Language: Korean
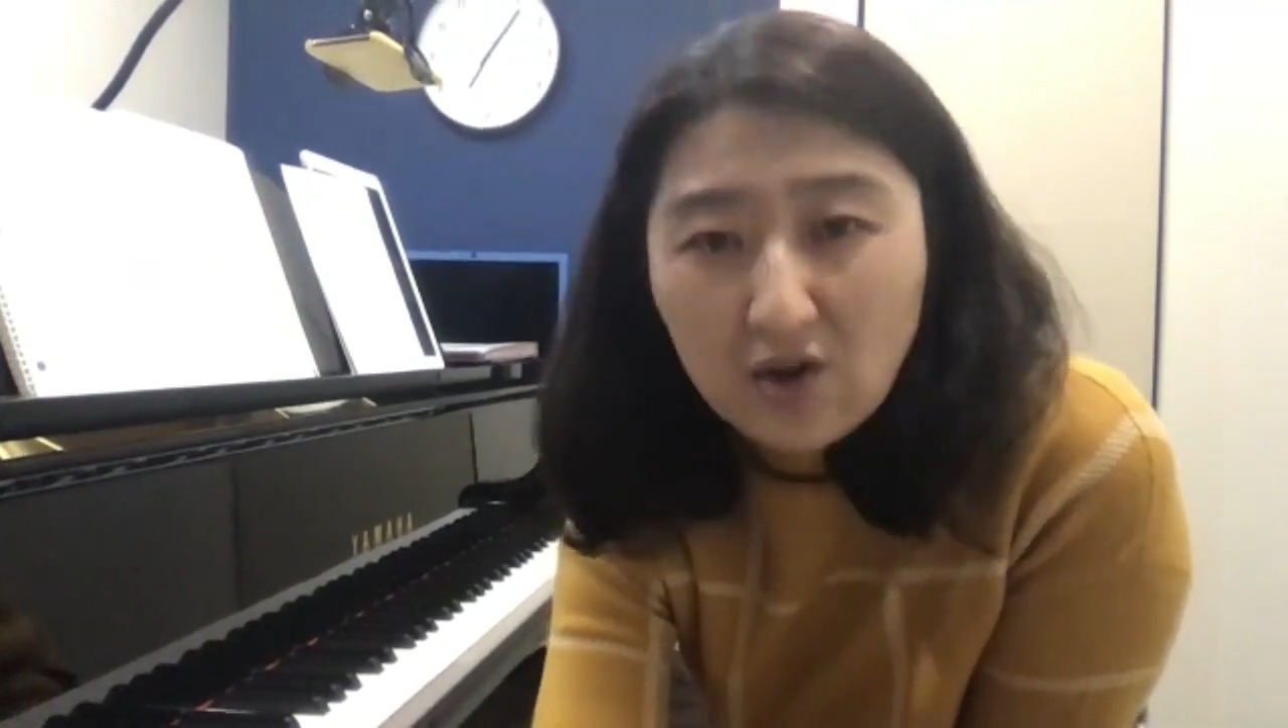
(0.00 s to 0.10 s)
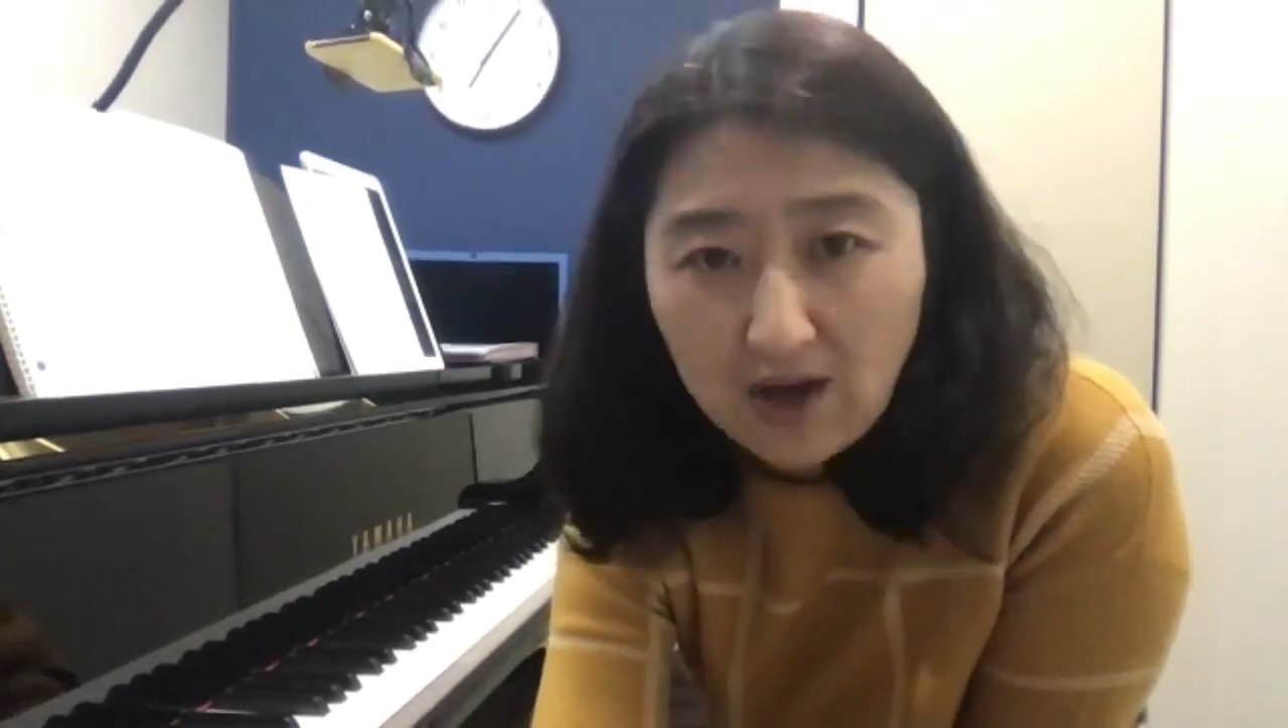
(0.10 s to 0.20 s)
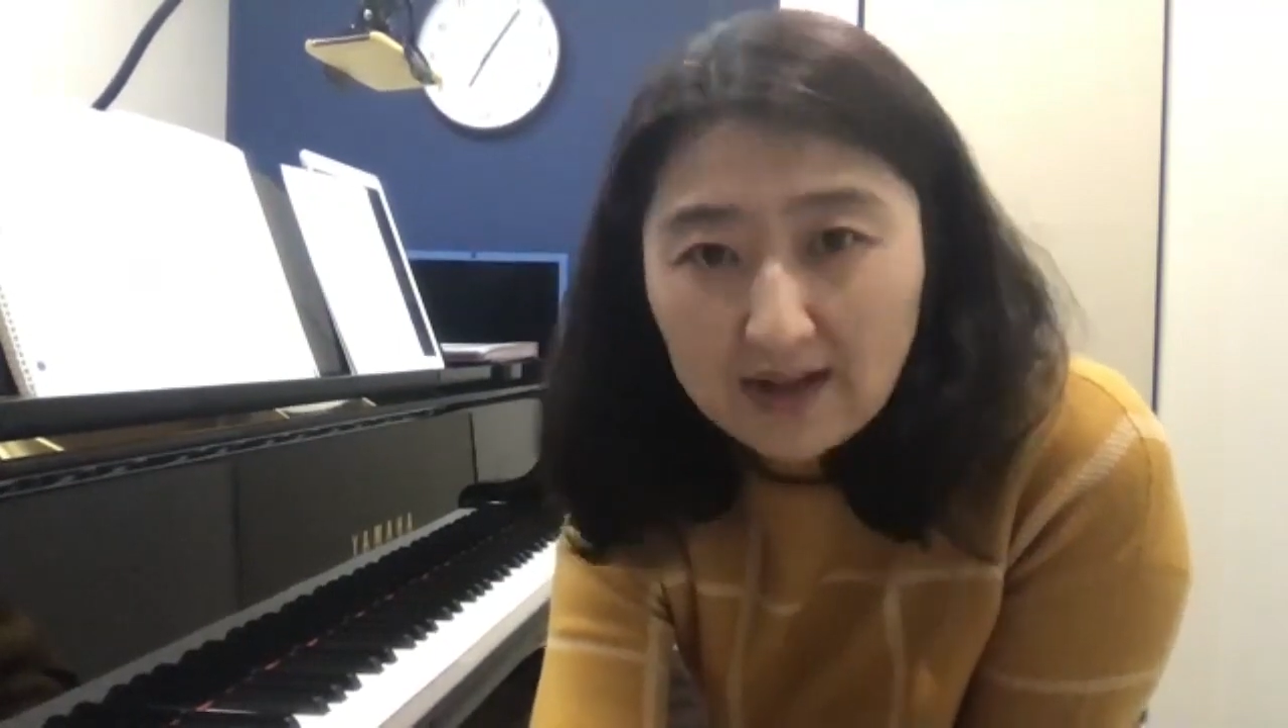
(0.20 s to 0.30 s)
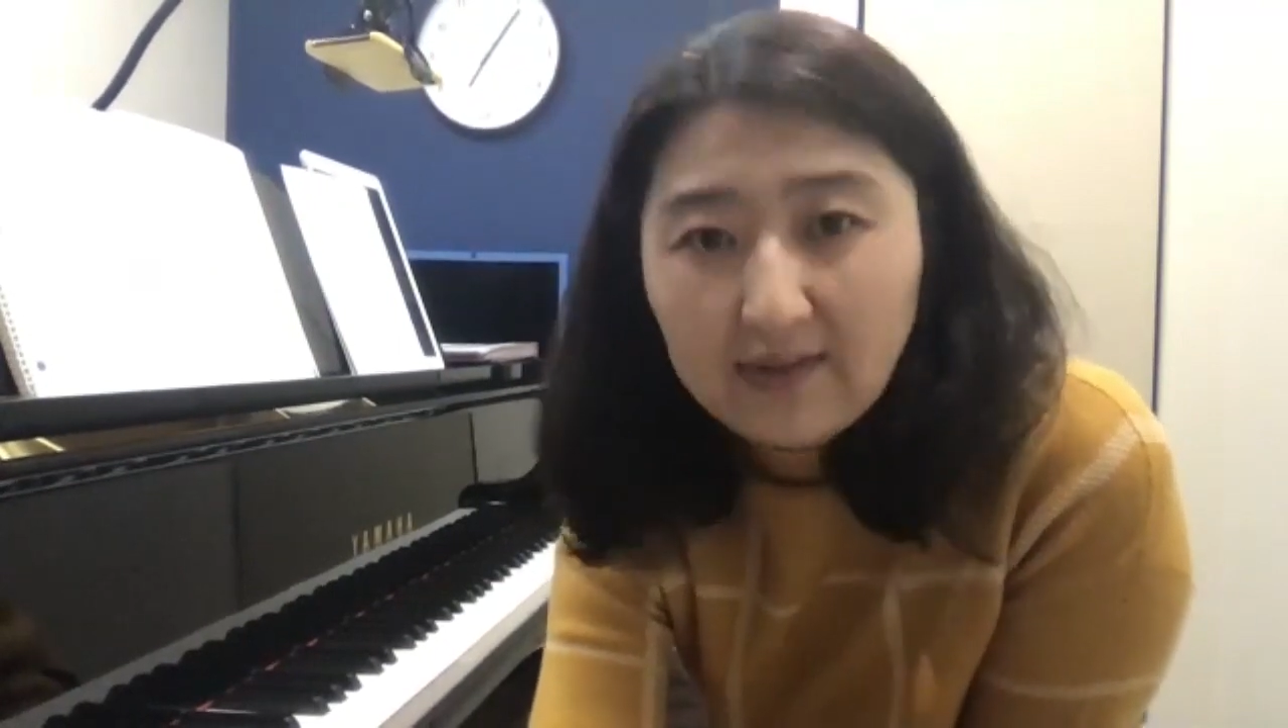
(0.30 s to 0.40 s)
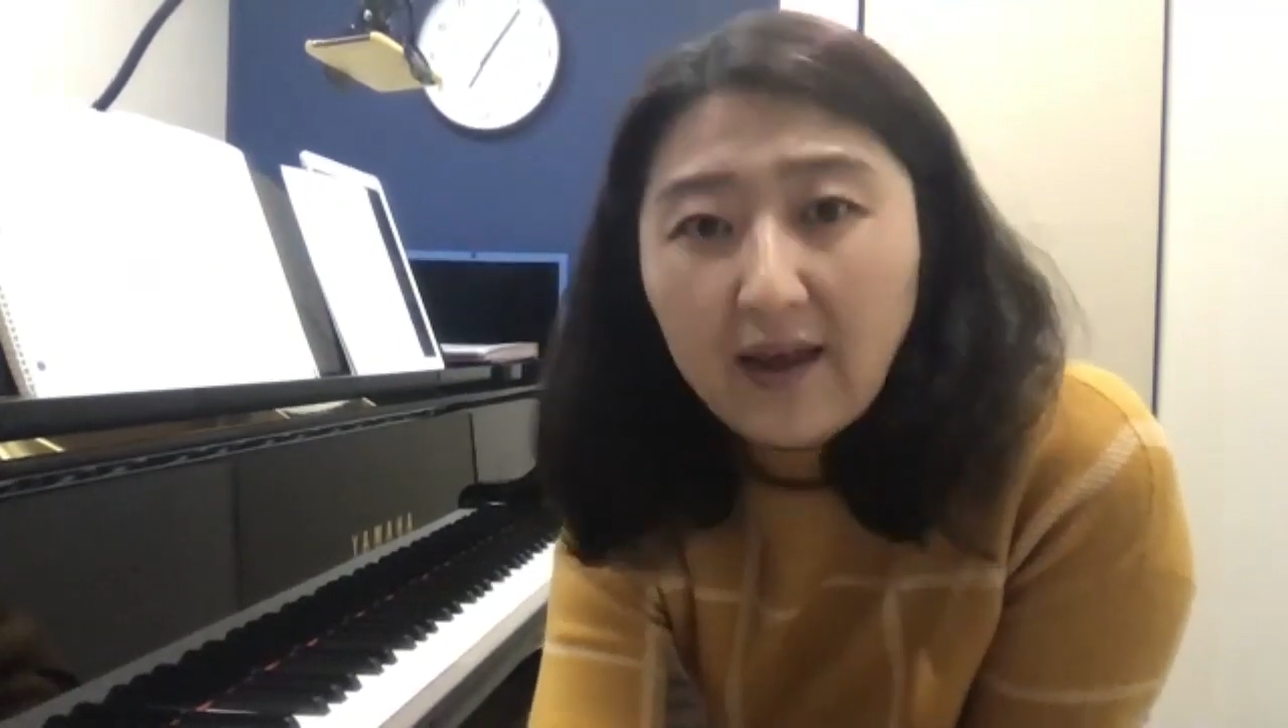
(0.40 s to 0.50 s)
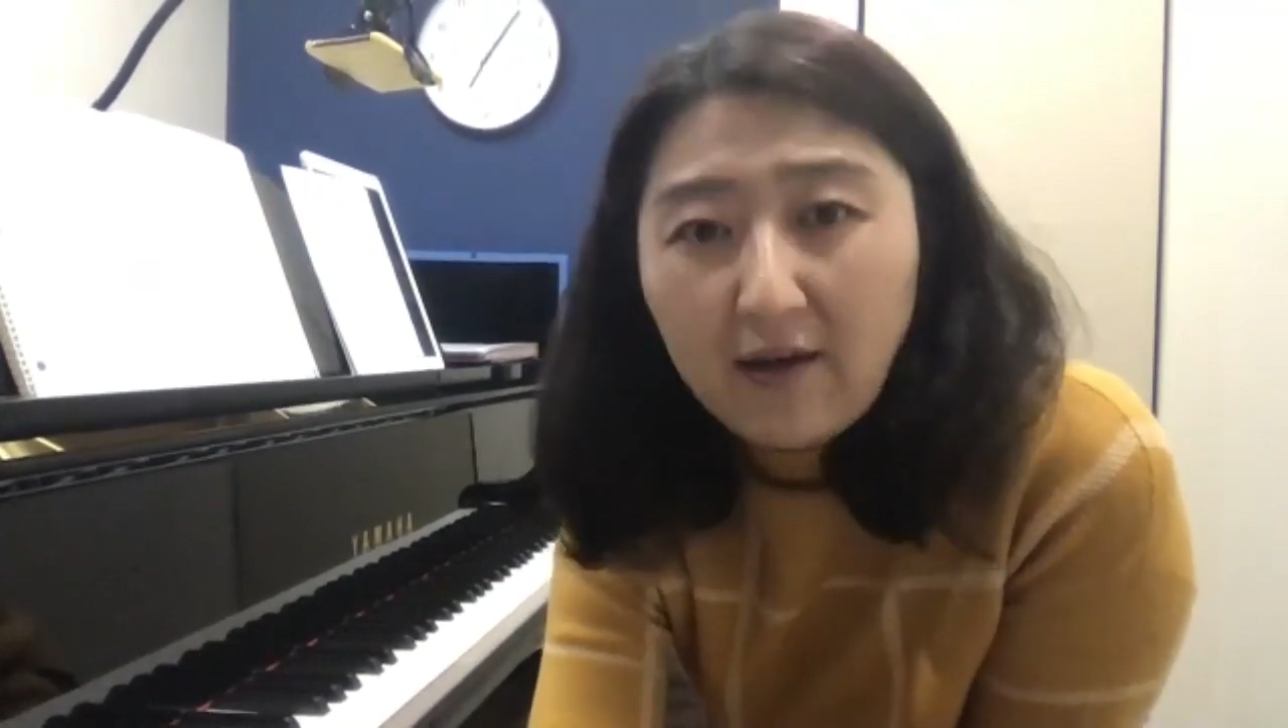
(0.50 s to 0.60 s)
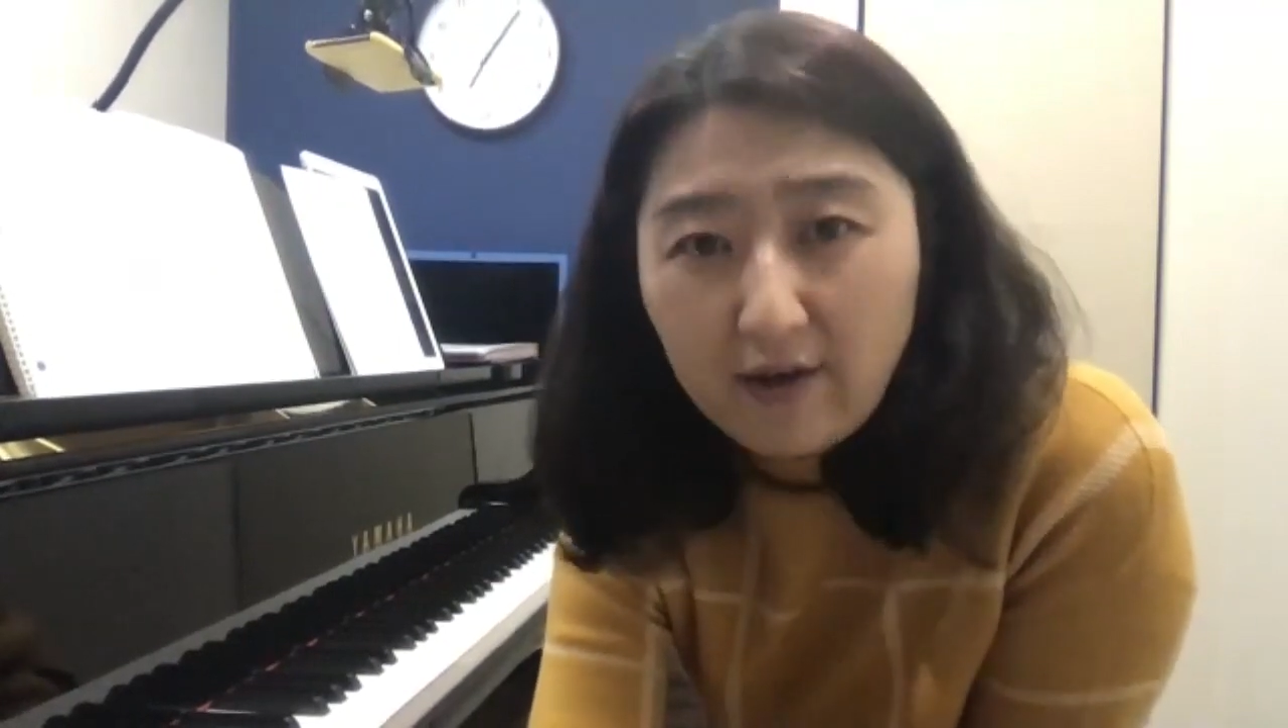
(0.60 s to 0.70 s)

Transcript: 것 같아요.